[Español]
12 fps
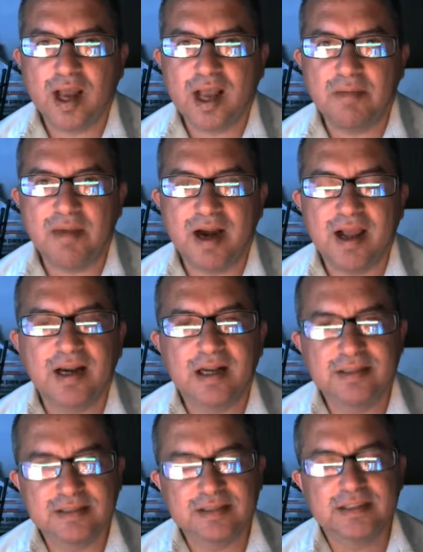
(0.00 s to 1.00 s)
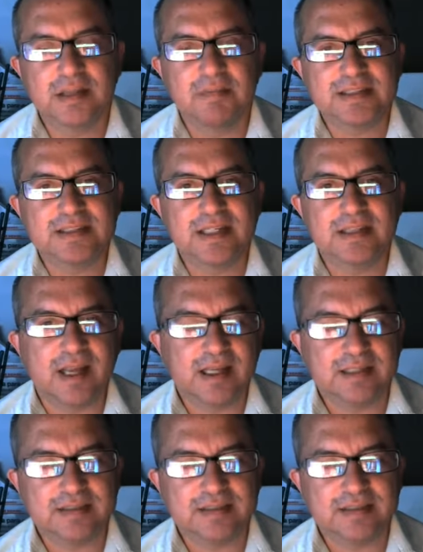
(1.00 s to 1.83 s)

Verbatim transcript: cámara en el sistema Z que